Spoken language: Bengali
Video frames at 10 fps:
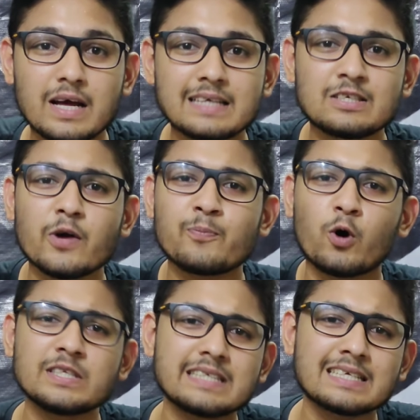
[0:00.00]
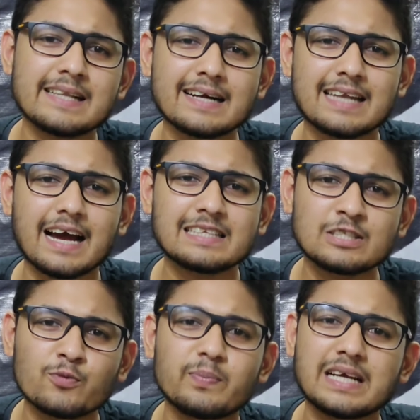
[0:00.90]
শোনা যাচ্ছিল পঞ্চাশ লাখ টাকার
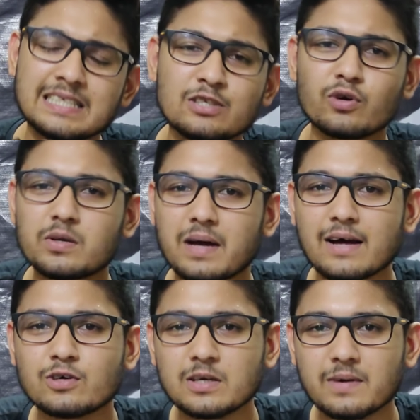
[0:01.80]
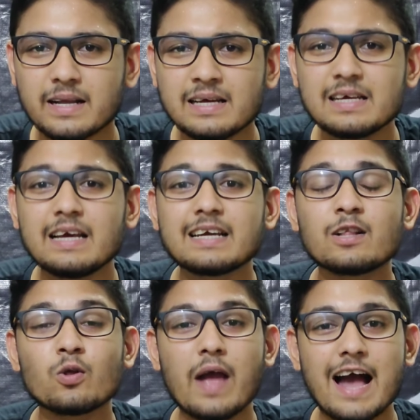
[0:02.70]
চেয়েও বেশি জরিমানা হতে পারে
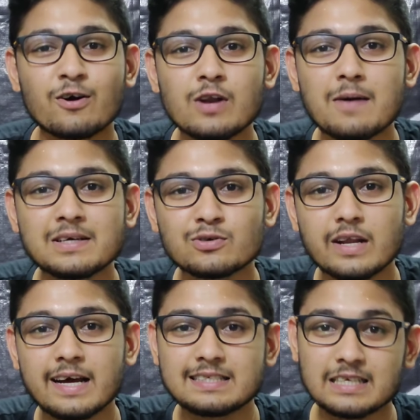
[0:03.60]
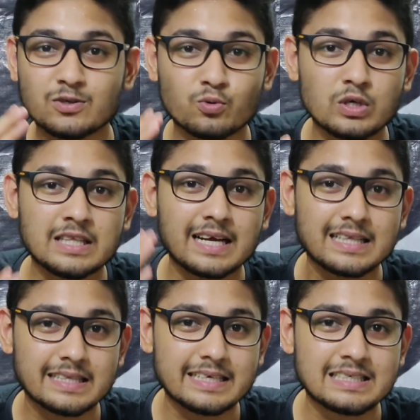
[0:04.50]
কিন্তু এখন আবার শোনা যাচ্ছে কুড়ি থেকে
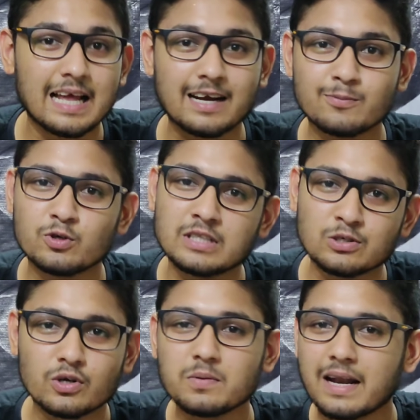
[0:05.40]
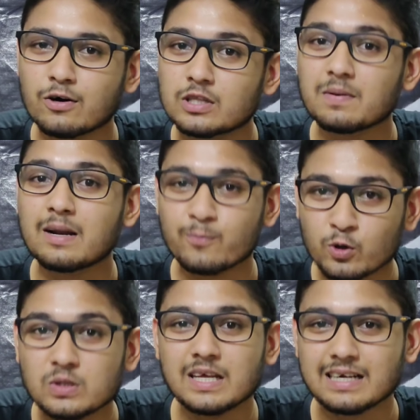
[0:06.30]
তিরিশ লাখের মধ্যে জরিমানা হতে পারে
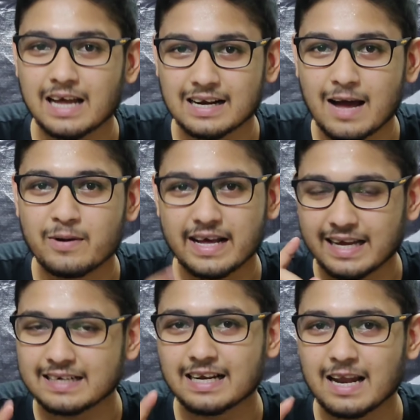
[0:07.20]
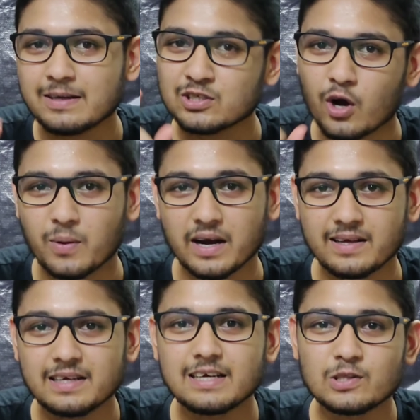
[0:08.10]
প্রত্যেকটা ক্লাবের এক একটা ক্লাবের সবার
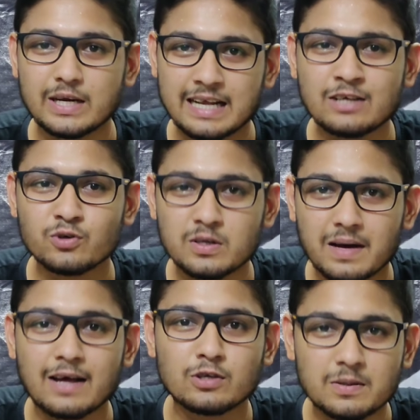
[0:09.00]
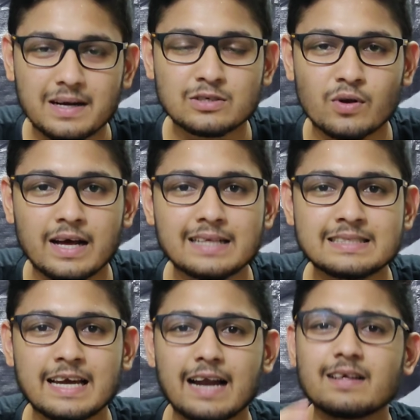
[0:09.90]
তো এটাই জরিমানা হতে পারে শোনা
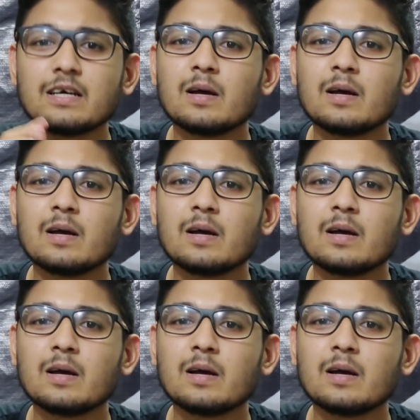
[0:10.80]
যাচ্ছে আর